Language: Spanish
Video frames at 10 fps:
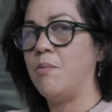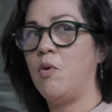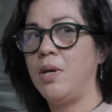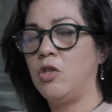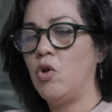
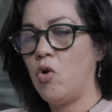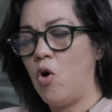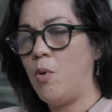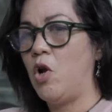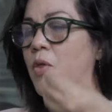hemos visto
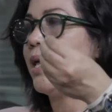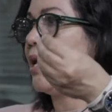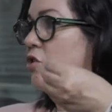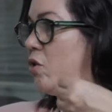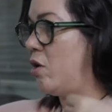cómo los
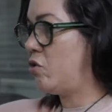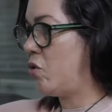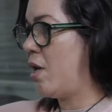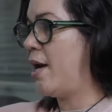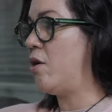derechos de los
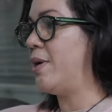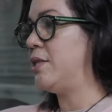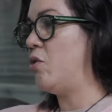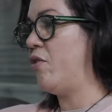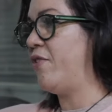ciudadanos han
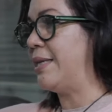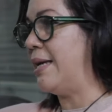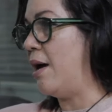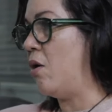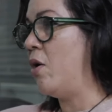sido
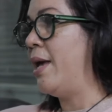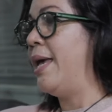afectados.